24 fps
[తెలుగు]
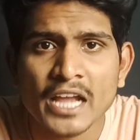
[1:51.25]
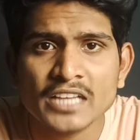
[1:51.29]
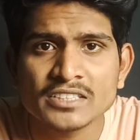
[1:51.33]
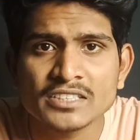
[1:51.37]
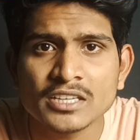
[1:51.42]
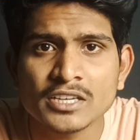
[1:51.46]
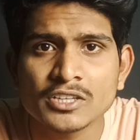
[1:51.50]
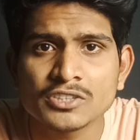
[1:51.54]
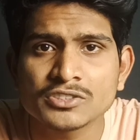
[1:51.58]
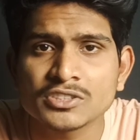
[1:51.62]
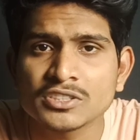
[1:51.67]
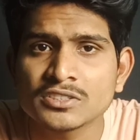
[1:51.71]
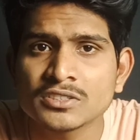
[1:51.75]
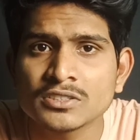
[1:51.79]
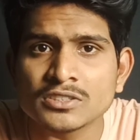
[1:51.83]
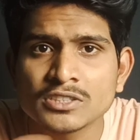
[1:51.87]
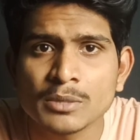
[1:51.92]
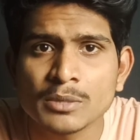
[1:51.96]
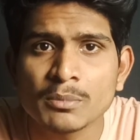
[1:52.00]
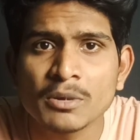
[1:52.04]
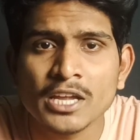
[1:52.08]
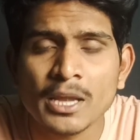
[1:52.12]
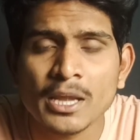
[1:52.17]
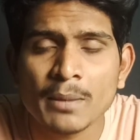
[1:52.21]
బ్యాక్ సైడ్ వచ్చేసి
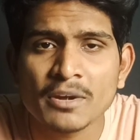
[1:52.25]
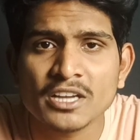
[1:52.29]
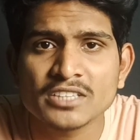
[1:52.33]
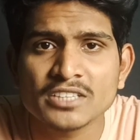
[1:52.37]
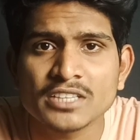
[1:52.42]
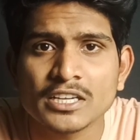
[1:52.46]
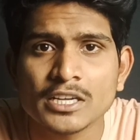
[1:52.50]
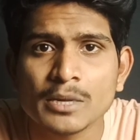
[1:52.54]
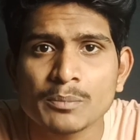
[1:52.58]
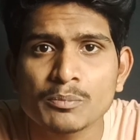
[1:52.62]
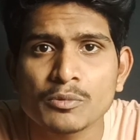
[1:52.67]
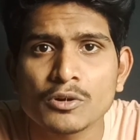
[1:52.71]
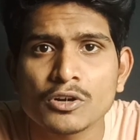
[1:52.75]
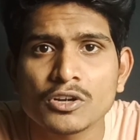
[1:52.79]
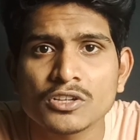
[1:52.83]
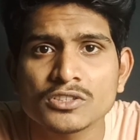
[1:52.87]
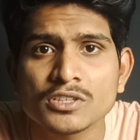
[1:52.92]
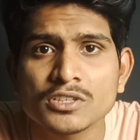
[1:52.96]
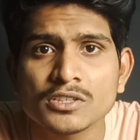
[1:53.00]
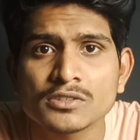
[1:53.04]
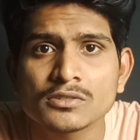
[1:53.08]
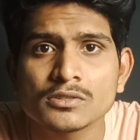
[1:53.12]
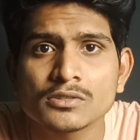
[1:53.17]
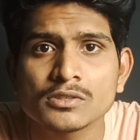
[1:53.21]
త్రిబుల్ కెమెరా సెటప్
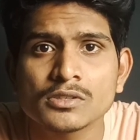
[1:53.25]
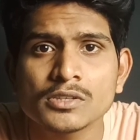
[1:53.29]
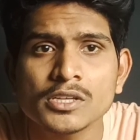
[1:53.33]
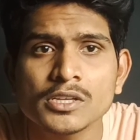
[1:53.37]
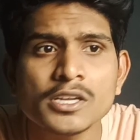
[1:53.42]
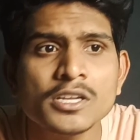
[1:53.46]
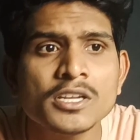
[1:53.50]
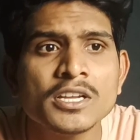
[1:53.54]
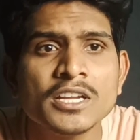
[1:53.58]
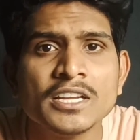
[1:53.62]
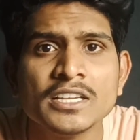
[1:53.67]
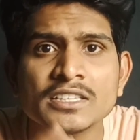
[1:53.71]
ఉండటం జరుగుతుంది